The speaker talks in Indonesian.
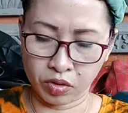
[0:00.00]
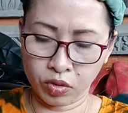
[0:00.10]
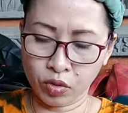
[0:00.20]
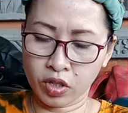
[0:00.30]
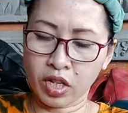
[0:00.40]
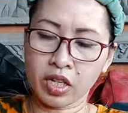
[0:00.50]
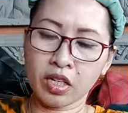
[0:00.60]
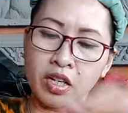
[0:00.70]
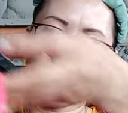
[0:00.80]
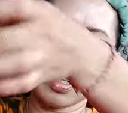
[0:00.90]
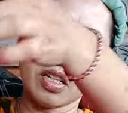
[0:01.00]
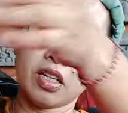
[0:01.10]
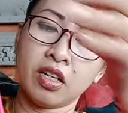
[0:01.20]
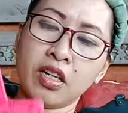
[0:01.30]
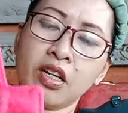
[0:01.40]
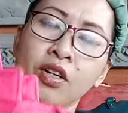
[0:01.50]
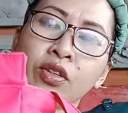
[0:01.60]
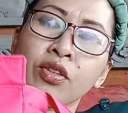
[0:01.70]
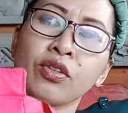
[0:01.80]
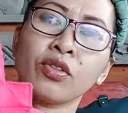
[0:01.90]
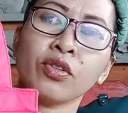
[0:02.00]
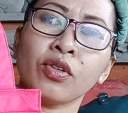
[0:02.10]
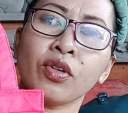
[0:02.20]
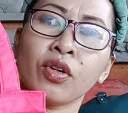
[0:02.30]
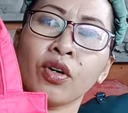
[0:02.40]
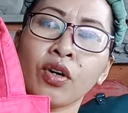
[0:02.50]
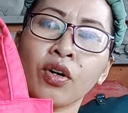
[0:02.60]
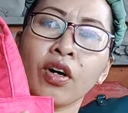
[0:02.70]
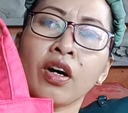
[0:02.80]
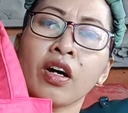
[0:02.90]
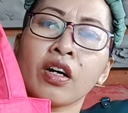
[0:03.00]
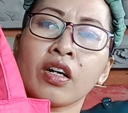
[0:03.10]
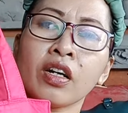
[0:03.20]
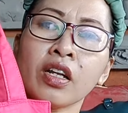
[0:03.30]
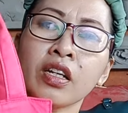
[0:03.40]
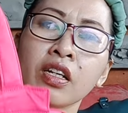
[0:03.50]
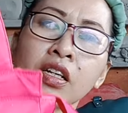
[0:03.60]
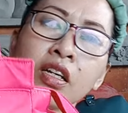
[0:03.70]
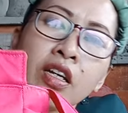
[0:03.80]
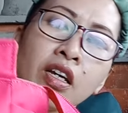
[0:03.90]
uh keren kak ya tuh keren ini